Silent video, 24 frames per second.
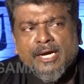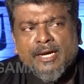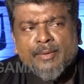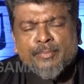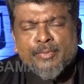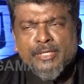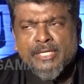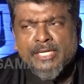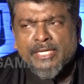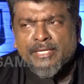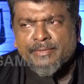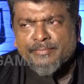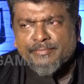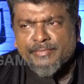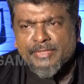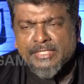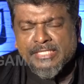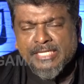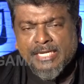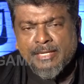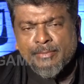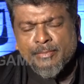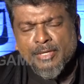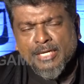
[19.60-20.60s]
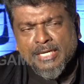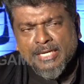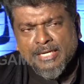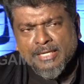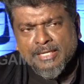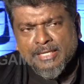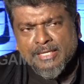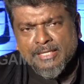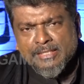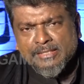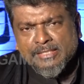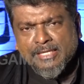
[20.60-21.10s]
அப்போ தான்
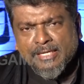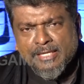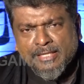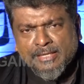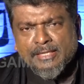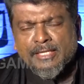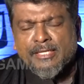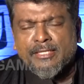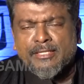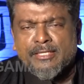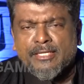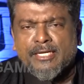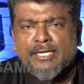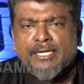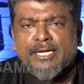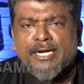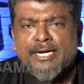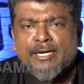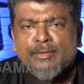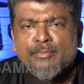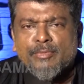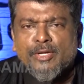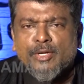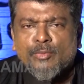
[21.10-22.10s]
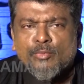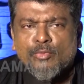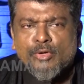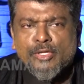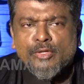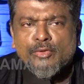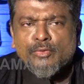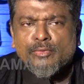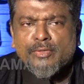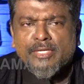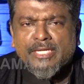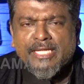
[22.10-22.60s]
சினிமாங்கிற சரித்திரத்தில் நான் இடம்பெற
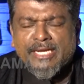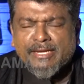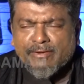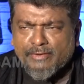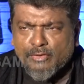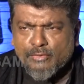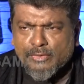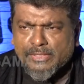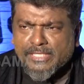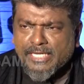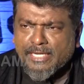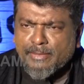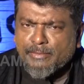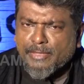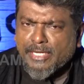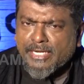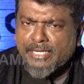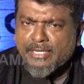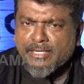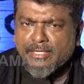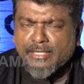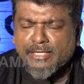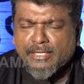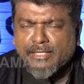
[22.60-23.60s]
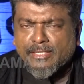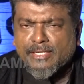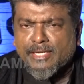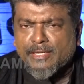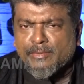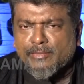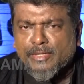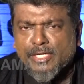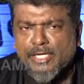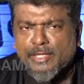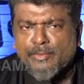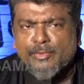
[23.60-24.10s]
முடியுங்கிறது எனக்கு வெறும் சினிமாவில் இருக்கிறதுனால
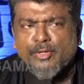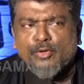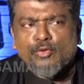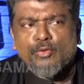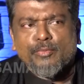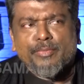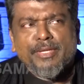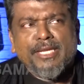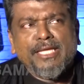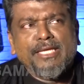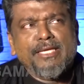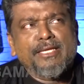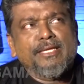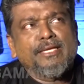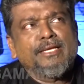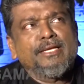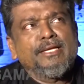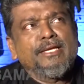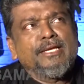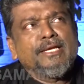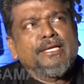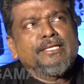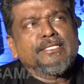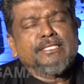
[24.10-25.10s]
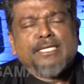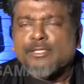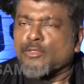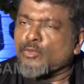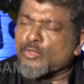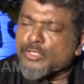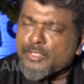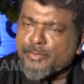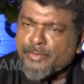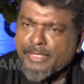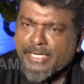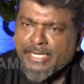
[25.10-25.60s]
மட்டுமே ஒரு பெரிய
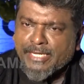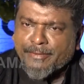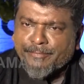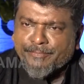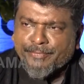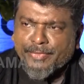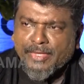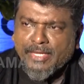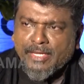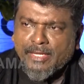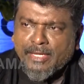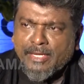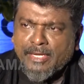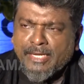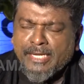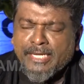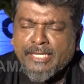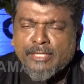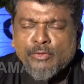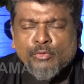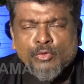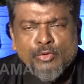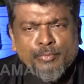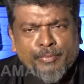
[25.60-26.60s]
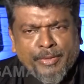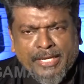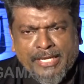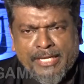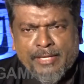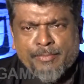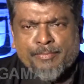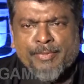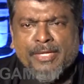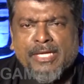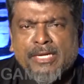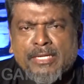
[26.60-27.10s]
சந்தோஷம் இல்லை இது ஒரு பெரிய
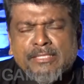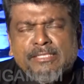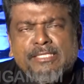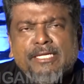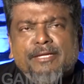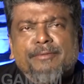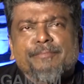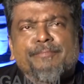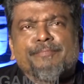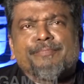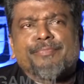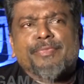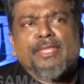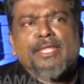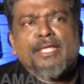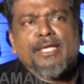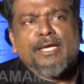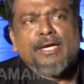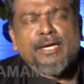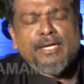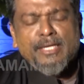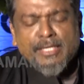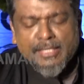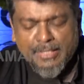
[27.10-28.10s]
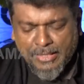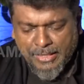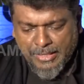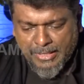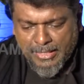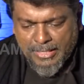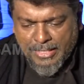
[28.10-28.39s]
பேராசை ஆனால்